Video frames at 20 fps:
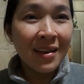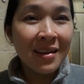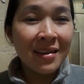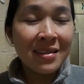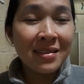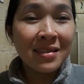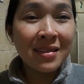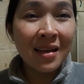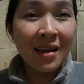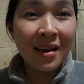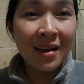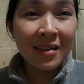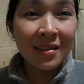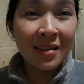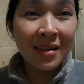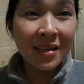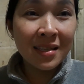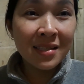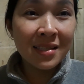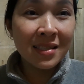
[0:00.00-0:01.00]
Sa
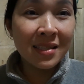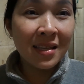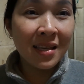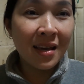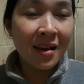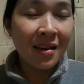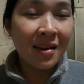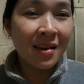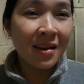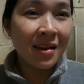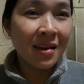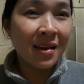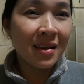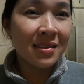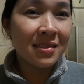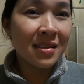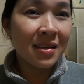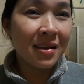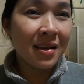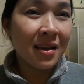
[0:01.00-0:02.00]
dress niya. At
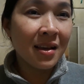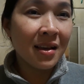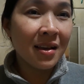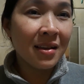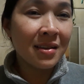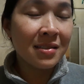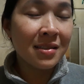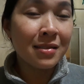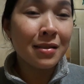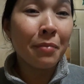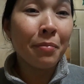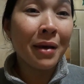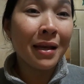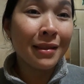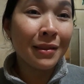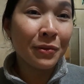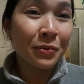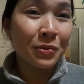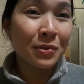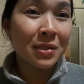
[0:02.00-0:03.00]
saka sa
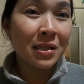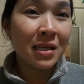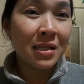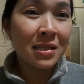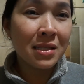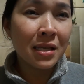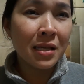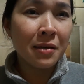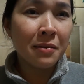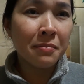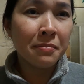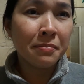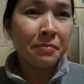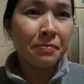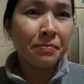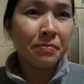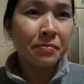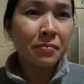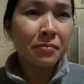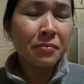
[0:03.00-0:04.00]
sapatos. Kasi
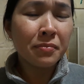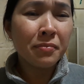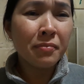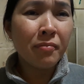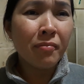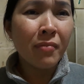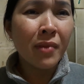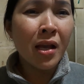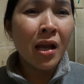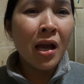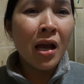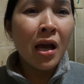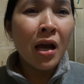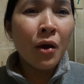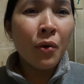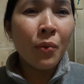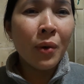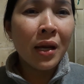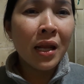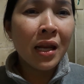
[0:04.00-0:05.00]

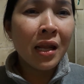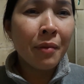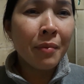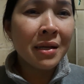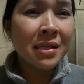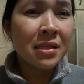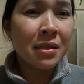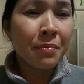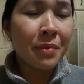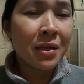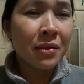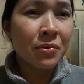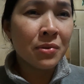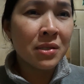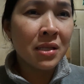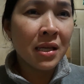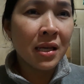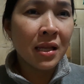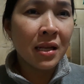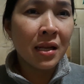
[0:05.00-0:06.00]
wala namang sapatos
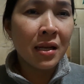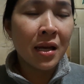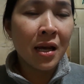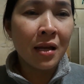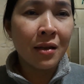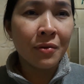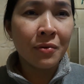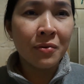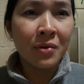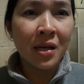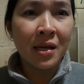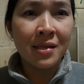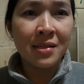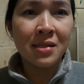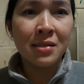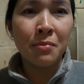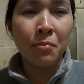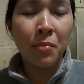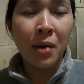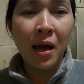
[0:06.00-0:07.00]
si Ira na ano
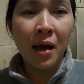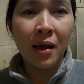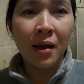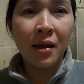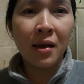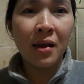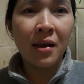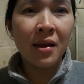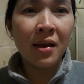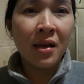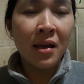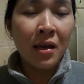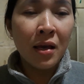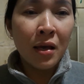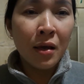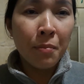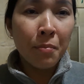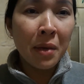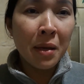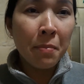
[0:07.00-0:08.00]
guys, black.
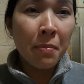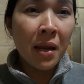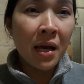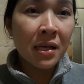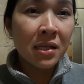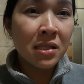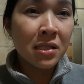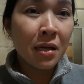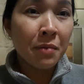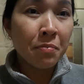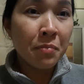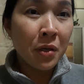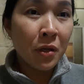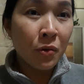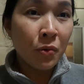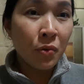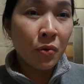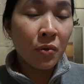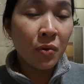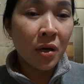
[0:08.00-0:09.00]
May black siya
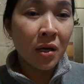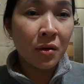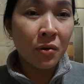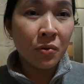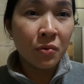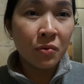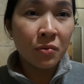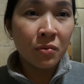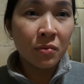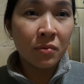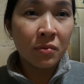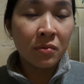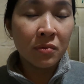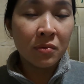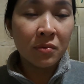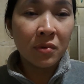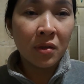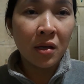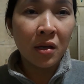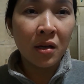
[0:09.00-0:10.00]
pero ano,
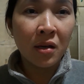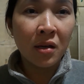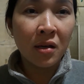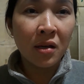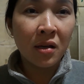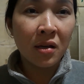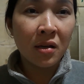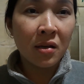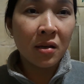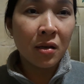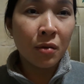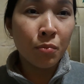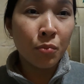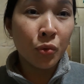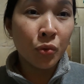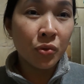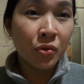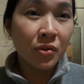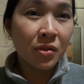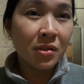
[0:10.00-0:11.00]
uh,
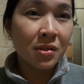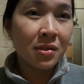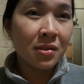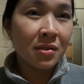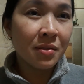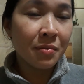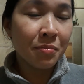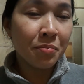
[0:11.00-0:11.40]
boots.